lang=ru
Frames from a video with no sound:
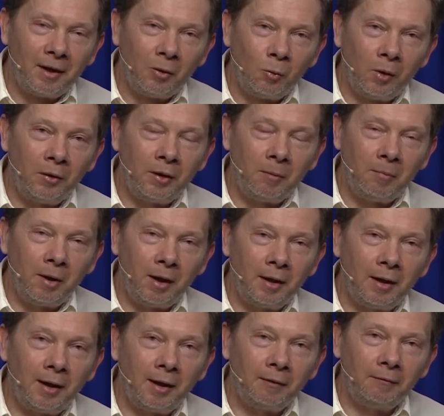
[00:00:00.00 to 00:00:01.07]
они
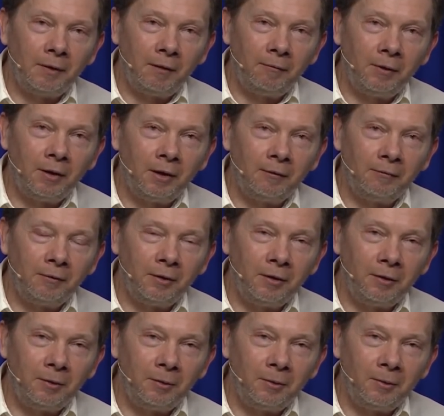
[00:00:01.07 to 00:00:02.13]
усложняют вам
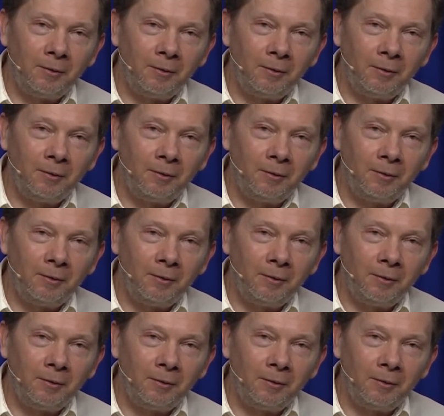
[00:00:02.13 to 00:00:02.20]
жизнь.